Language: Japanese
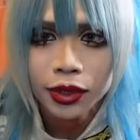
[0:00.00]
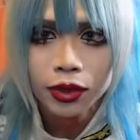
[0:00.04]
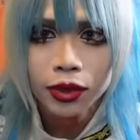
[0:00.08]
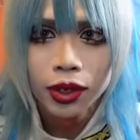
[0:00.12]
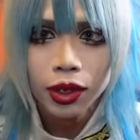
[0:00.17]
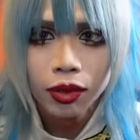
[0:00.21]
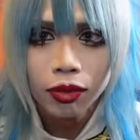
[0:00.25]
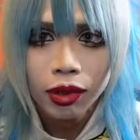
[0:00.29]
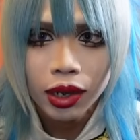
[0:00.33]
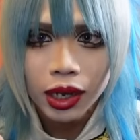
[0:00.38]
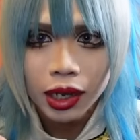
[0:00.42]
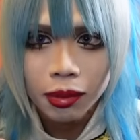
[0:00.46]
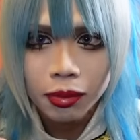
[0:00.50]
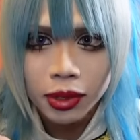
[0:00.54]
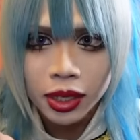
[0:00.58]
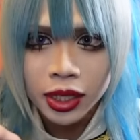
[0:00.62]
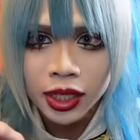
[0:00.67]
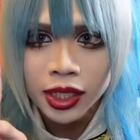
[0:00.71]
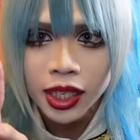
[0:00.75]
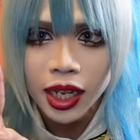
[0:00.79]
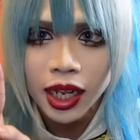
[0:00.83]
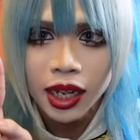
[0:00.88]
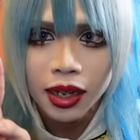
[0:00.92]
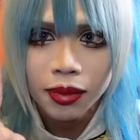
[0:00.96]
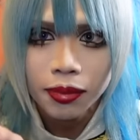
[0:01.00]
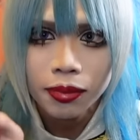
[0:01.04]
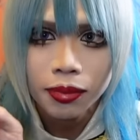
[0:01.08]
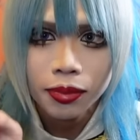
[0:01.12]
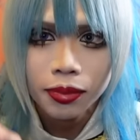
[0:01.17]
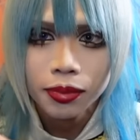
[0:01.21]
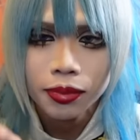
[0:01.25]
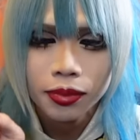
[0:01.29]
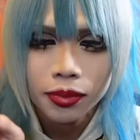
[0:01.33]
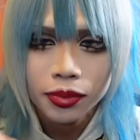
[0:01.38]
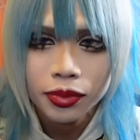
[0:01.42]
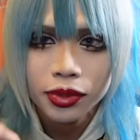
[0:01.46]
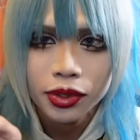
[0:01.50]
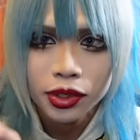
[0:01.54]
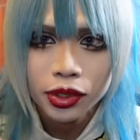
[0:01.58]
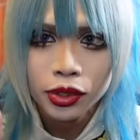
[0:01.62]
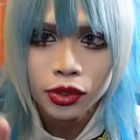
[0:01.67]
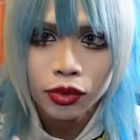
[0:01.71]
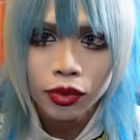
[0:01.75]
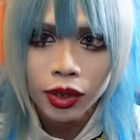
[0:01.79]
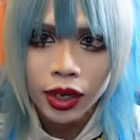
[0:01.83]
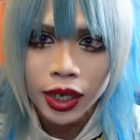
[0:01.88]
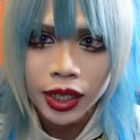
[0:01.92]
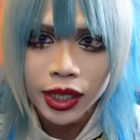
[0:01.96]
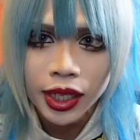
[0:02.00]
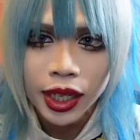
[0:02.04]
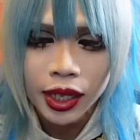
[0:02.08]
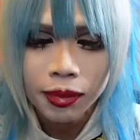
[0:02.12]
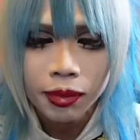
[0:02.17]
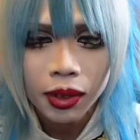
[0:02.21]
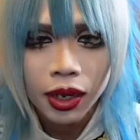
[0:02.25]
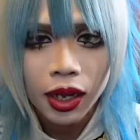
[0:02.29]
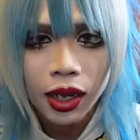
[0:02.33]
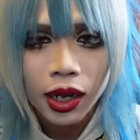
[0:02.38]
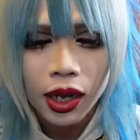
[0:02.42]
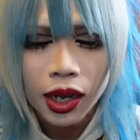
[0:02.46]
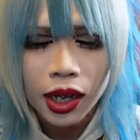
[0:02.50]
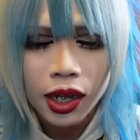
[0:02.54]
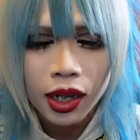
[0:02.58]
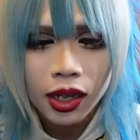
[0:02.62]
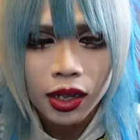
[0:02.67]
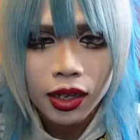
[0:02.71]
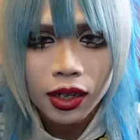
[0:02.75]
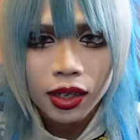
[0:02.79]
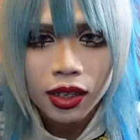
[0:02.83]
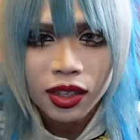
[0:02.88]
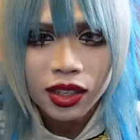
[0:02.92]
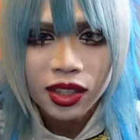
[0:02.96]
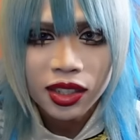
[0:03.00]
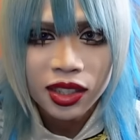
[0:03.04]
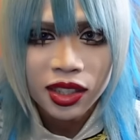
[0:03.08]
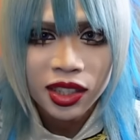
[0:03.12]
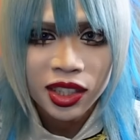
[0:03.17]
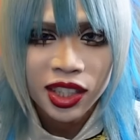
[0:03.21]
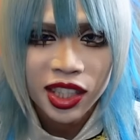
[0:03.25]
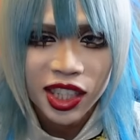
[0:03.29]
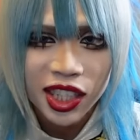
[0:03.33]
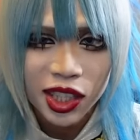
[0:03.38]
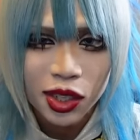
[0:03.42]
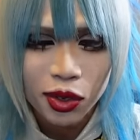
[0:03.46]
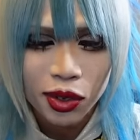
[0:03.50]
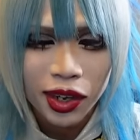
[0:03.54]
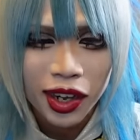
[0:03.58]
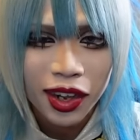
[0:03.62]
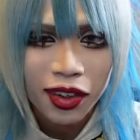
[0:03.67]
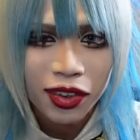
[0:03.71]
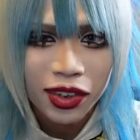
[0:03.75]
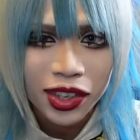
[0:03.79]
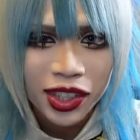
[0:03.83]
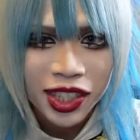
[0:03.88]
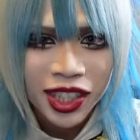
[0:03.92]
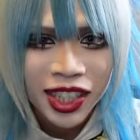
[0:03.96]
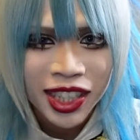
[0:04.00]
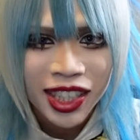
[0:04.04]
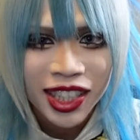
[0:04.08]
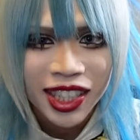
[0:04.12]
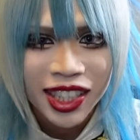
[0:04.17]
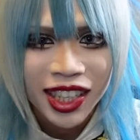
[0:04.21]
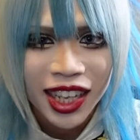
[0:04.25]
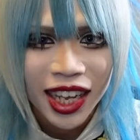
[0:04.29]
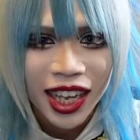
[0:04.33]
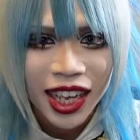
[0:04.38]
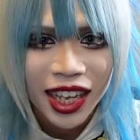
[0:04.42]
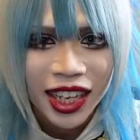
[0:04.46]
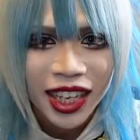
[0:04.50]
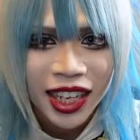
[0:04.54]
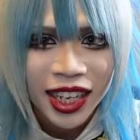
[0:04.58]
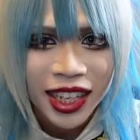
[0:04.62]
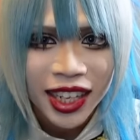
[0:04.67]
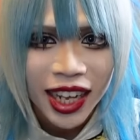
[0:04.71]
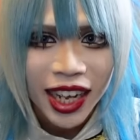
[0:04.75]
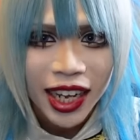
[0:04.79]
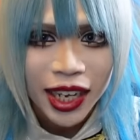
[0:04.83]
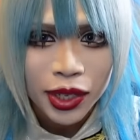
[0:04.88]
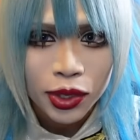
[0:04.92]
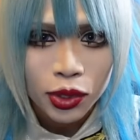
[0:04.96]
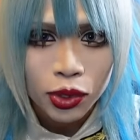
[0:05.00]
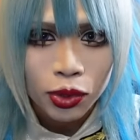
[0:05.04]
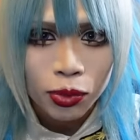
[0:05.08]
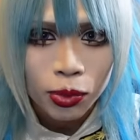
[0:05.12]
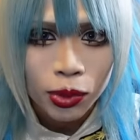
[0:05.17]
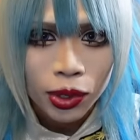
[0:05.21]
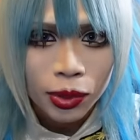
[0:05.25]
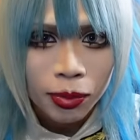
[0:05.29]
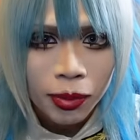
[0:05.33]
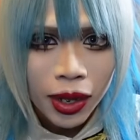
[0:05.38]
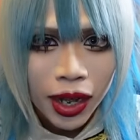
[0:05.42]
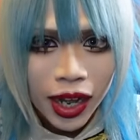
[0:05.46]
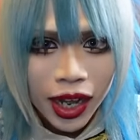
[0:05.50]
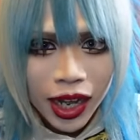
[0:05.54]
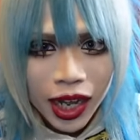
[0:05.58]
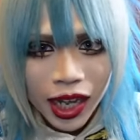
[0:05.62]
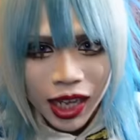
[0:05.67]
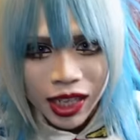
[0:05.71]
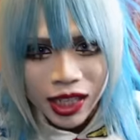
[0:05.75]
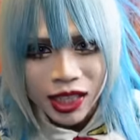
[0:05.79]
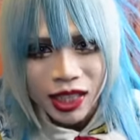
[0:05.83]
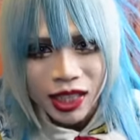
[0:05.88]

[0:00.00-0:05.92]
終わりましたというわけで今から自撮りをしていきたいと思いま